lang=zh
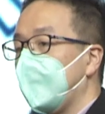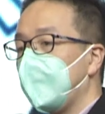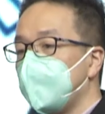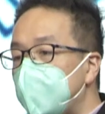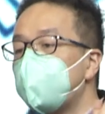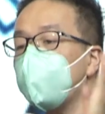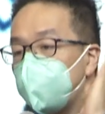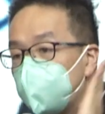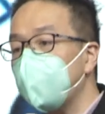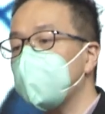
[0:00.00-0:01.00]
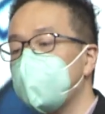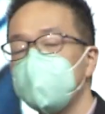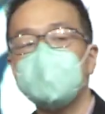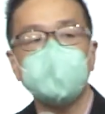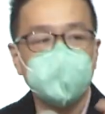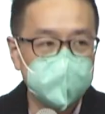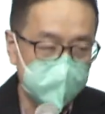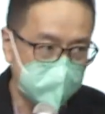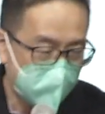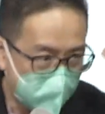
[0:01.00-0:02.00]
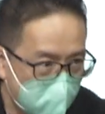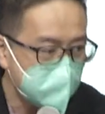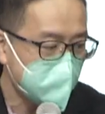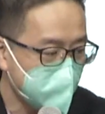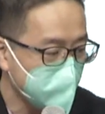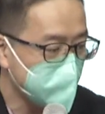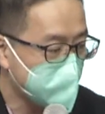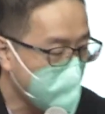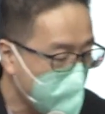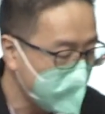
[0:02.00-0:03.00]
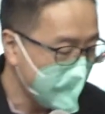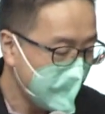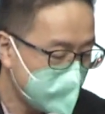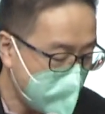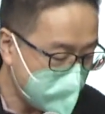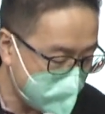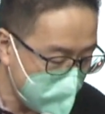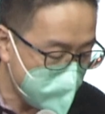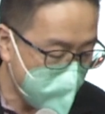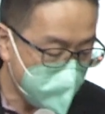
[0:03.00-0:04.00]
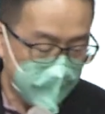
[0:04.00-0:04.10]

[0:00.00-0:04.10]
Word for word: 你所做的事情是人家看见到的时候，在这一边，